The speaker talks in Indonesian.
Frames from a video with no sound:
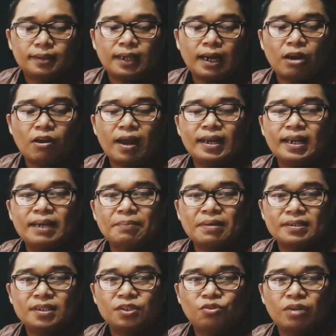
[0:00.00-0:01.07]
Kalau anda
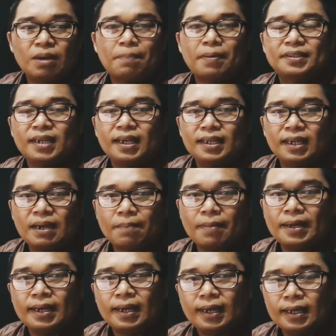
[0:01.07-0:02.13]
masih juga percaya
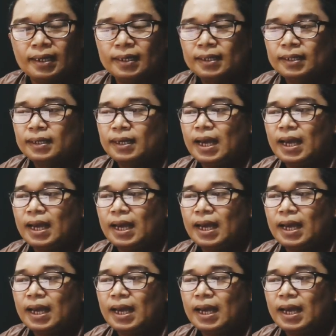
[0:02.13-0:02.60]
kepada